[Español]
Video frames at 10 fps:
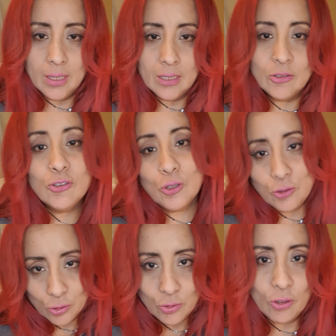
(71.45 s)

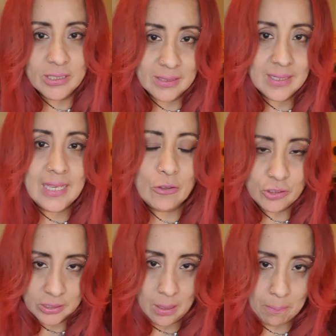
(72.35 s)
Nosotros, yo les he enseñado
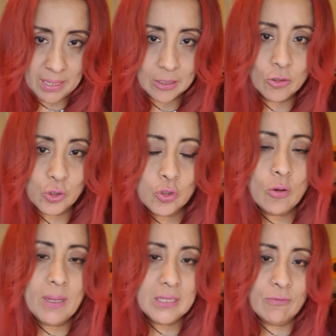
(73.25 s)
siempre que nosotros
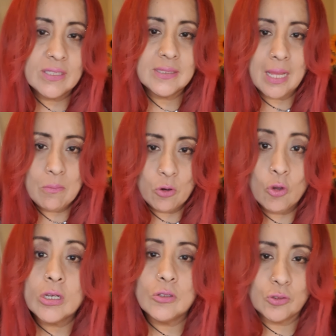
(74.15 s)
manifestamos
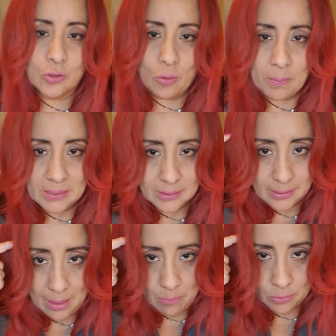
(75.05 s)
lo que nosotros
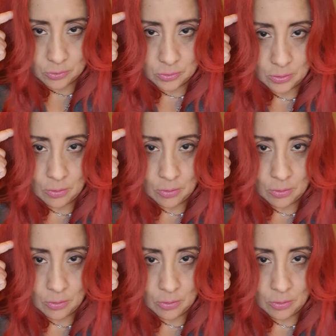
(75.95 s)
pensamos,